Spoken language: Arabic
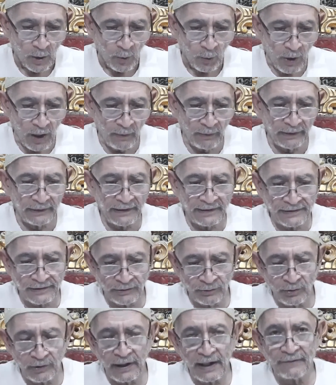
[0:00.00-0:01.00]
وهو الذي
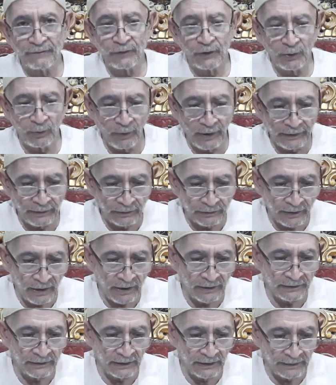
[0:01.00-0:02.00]
يكافح
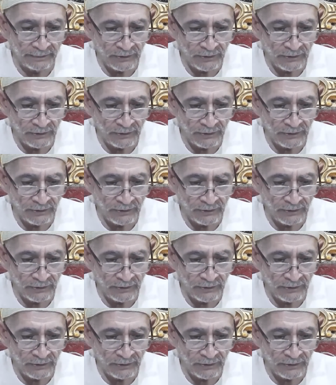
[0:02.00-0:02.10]
ويناضل